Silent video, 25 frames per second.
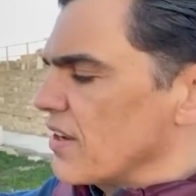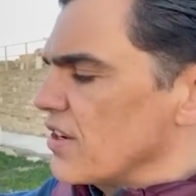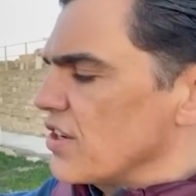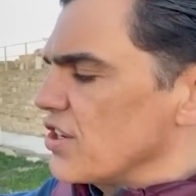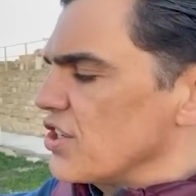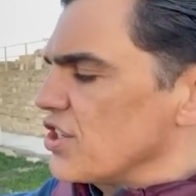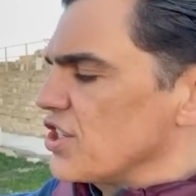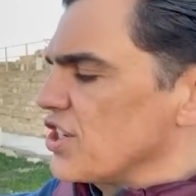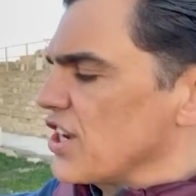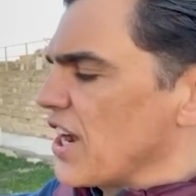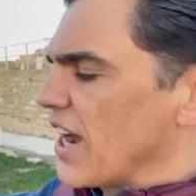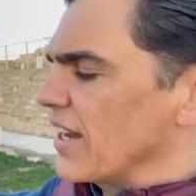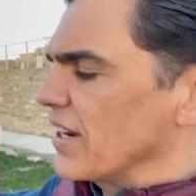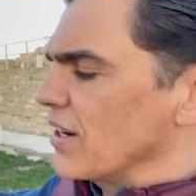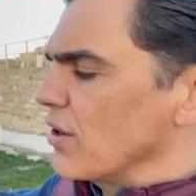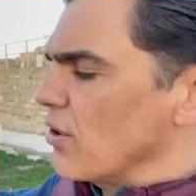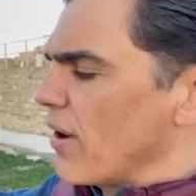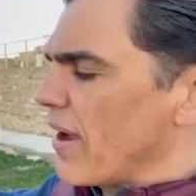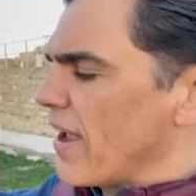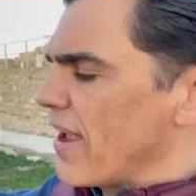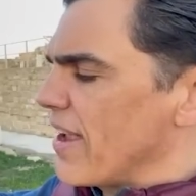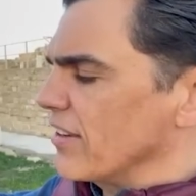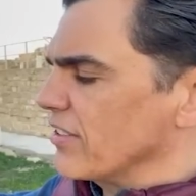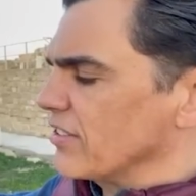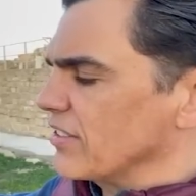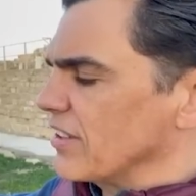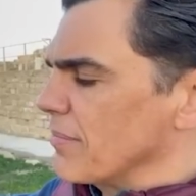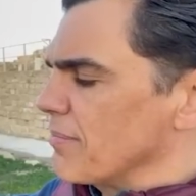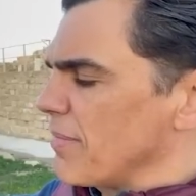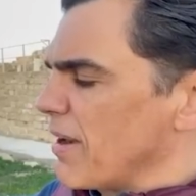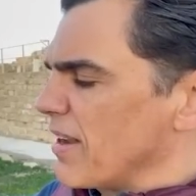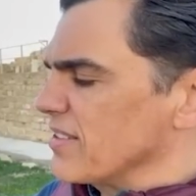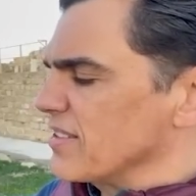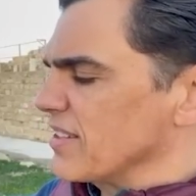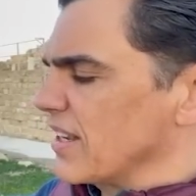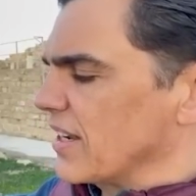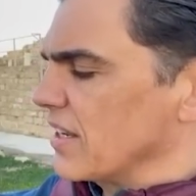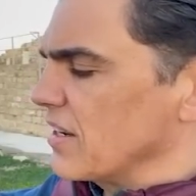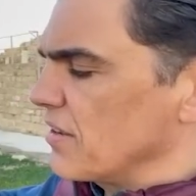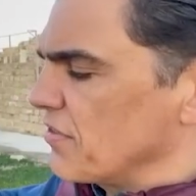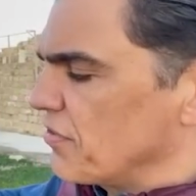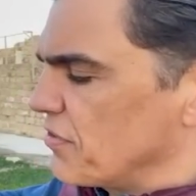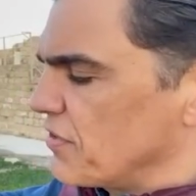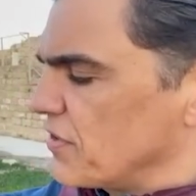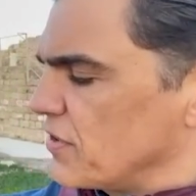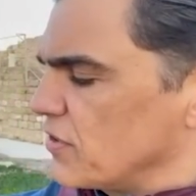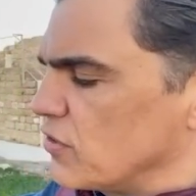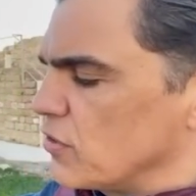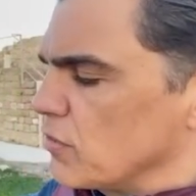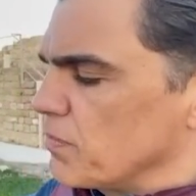já não resta mais
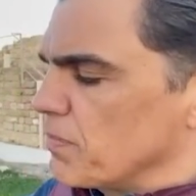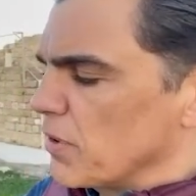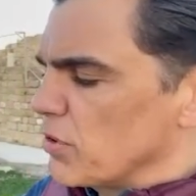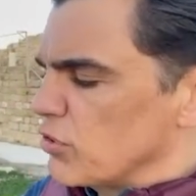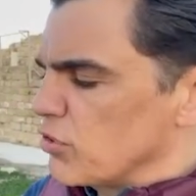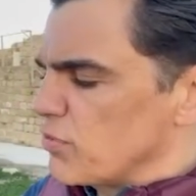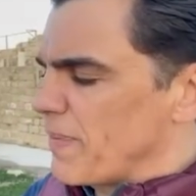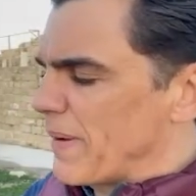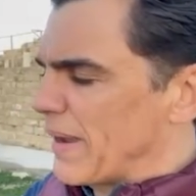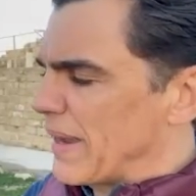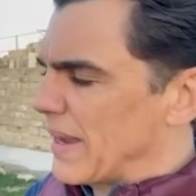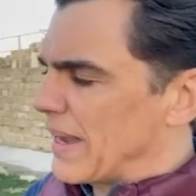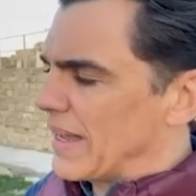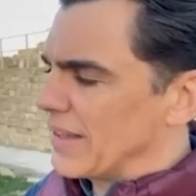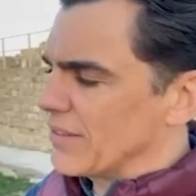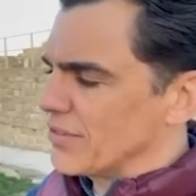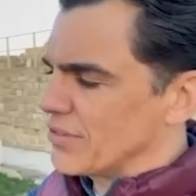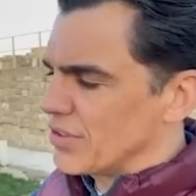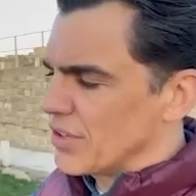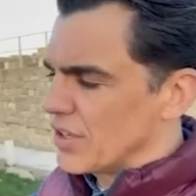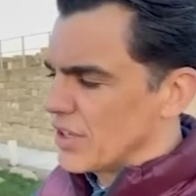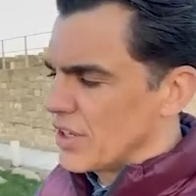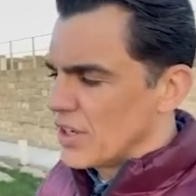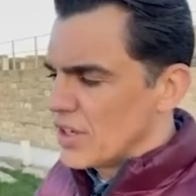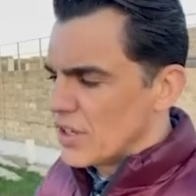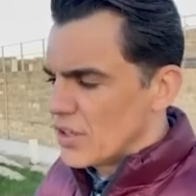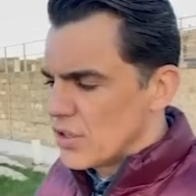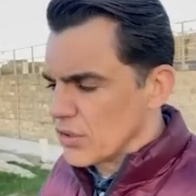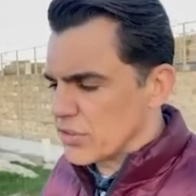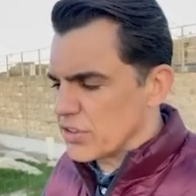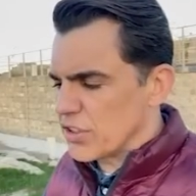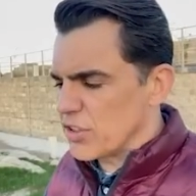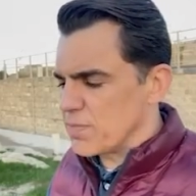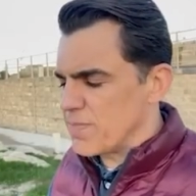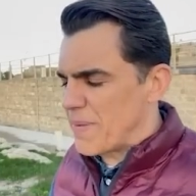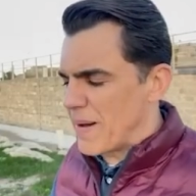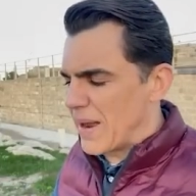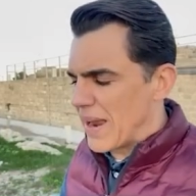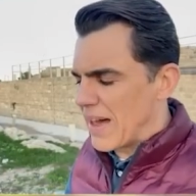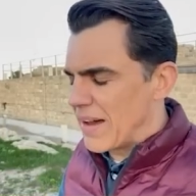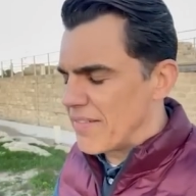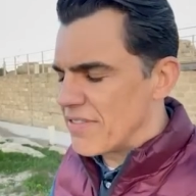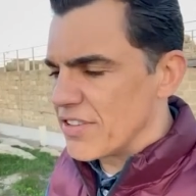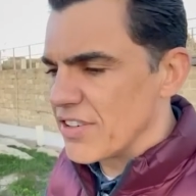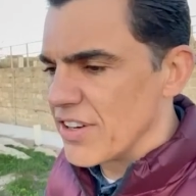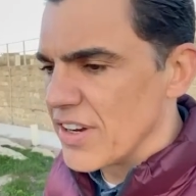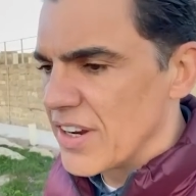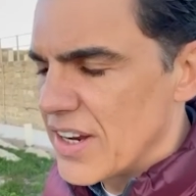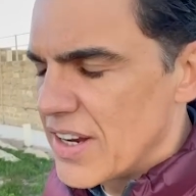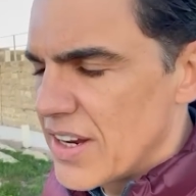sacrifício pelos pecados. Em outras
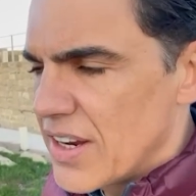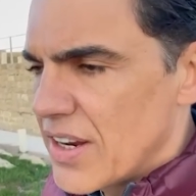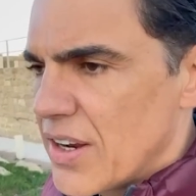palavras,